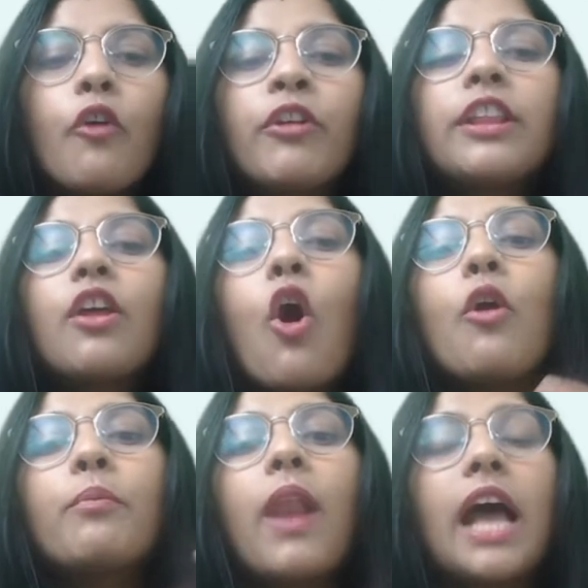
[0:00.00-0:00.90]
विथ
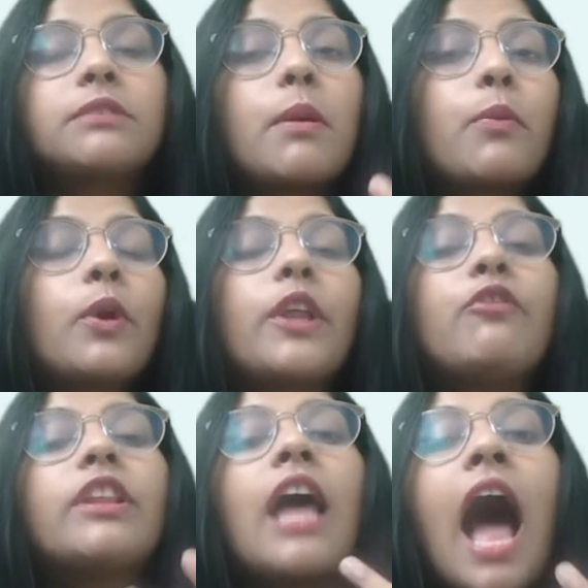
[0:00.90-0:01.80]
प्लाज्मा
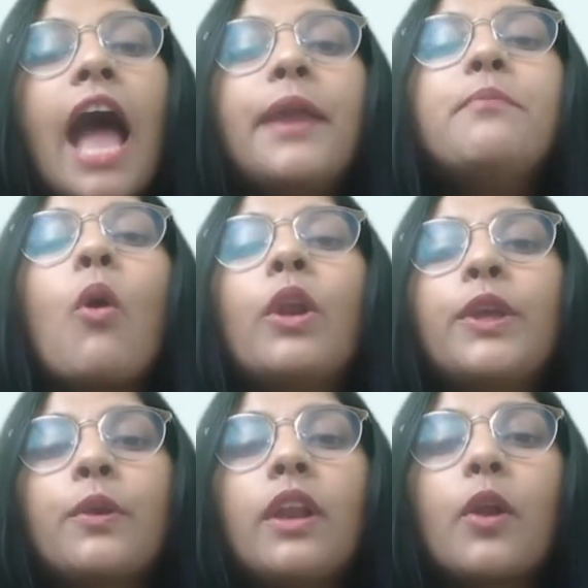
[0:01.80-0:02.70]
प्रोटीन विथ हाई
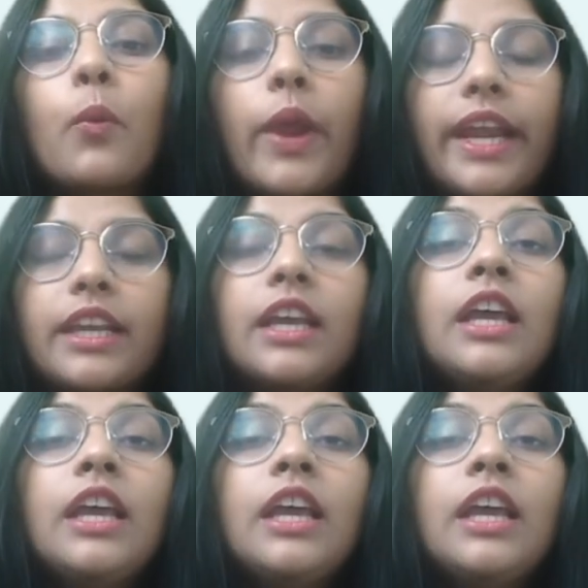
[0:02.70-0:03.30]
मॉलिक्यूलर वेट